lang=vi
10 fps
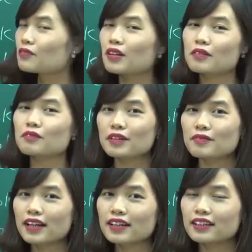vân vân
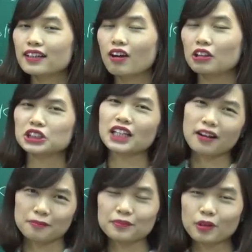vân vân, hoặc shut
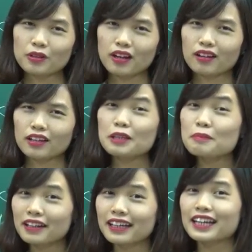up, đúng nhỉ?
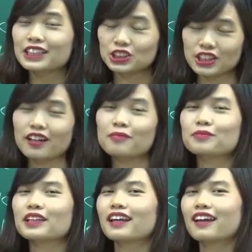Im miệng đi, shut up.
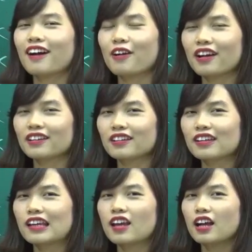Ok, thế
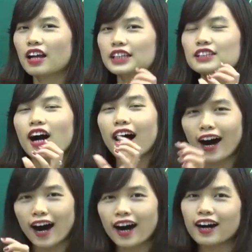thì cái chữ R,
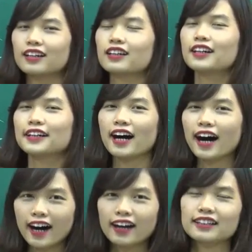
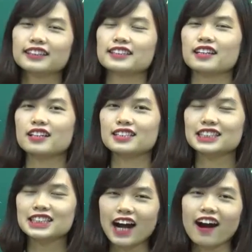heart,
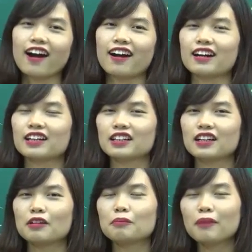star,
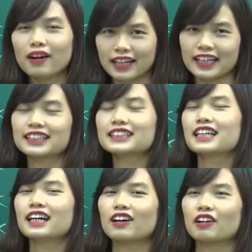market,
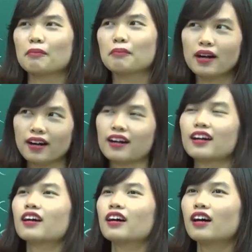hoặc là mug,
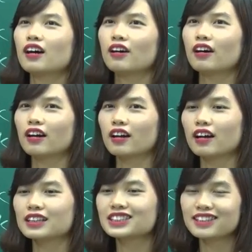hoặc
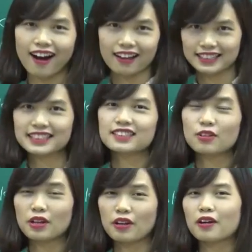là start,
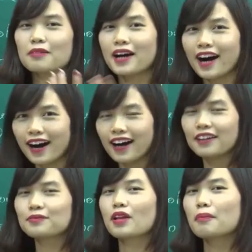đúng nhỉ? Đó là âm
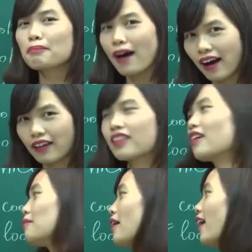R, bath,
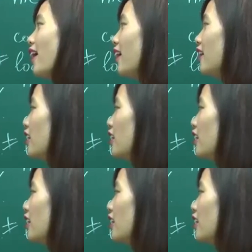âm R.